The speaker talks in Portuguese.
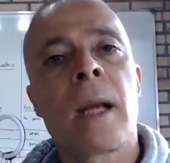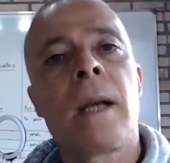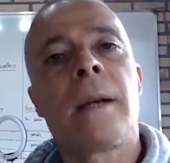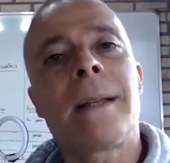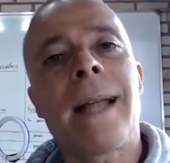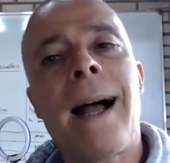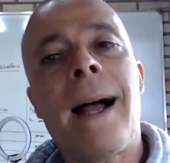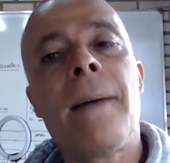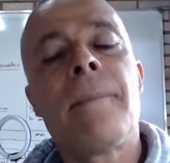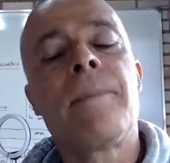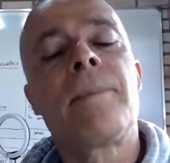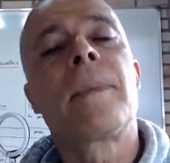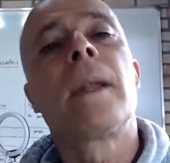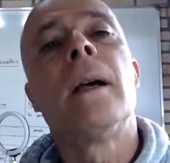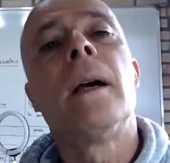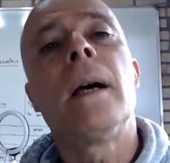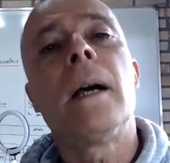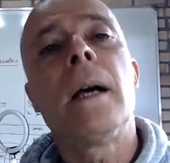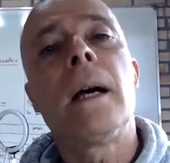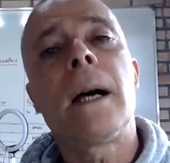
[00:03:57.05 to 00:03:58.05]
da uh,
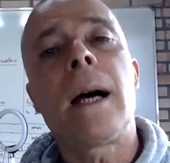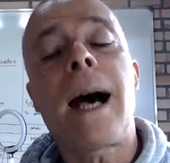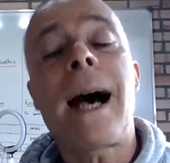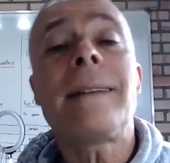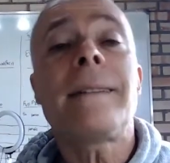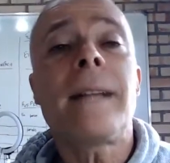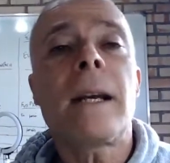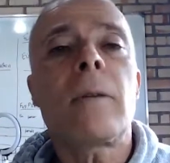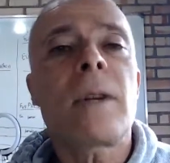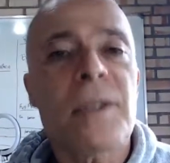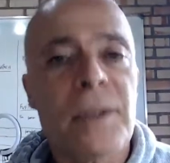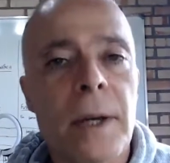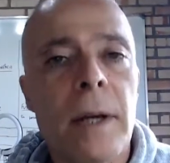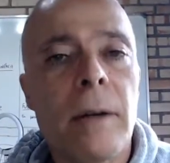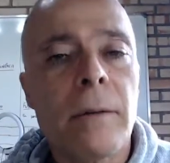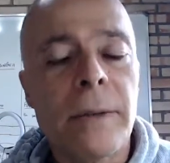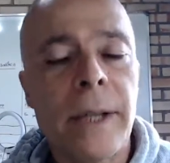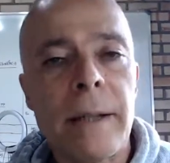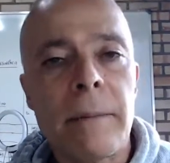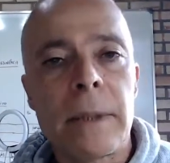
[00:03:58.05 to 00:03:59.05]
adequação
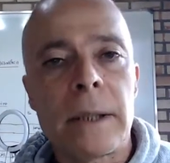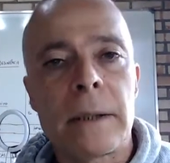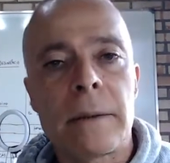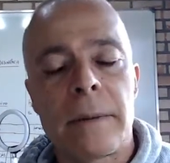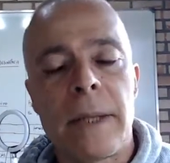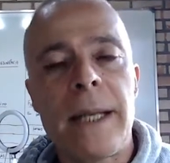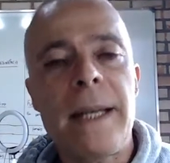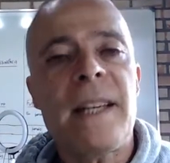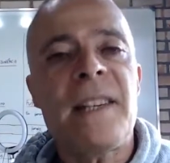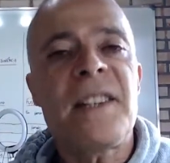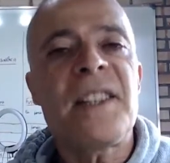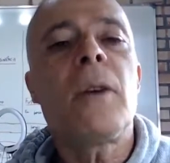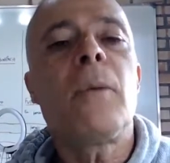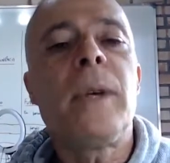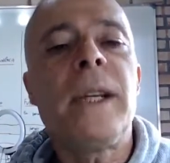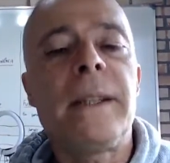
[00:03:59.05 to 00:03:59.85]
ao tema. Esse é o